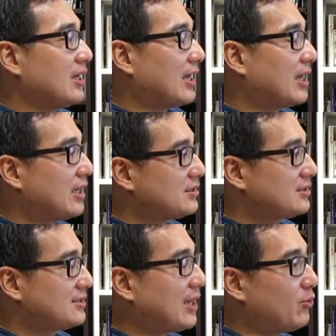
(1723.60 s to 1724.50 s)
啊，
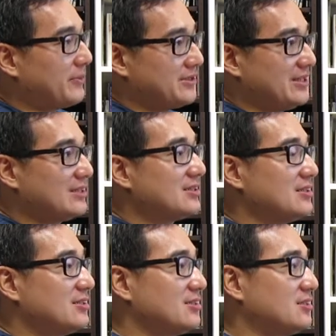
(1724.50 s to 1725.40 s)
在我们鞋
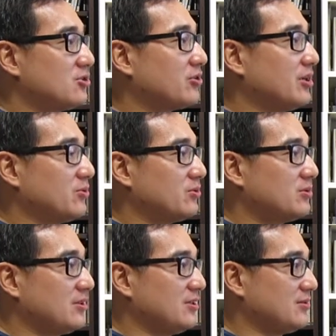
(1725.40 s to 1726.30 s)
子之中呢，
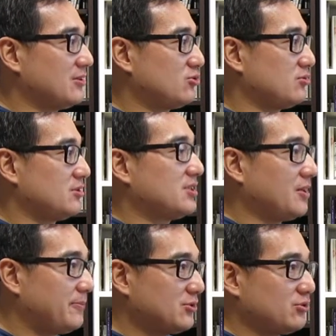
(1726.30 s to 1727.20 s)
设
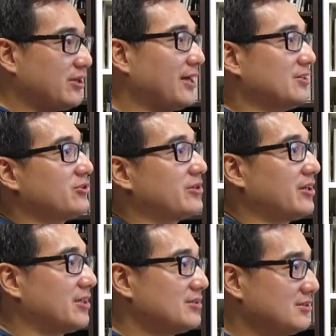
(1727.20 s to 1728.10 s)
备虽然很重
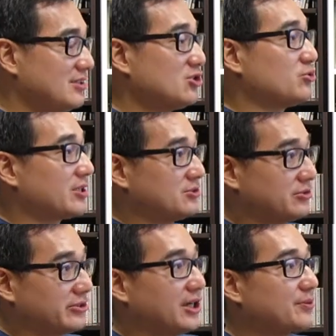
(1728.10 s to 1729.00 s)
要，但是技术更重要。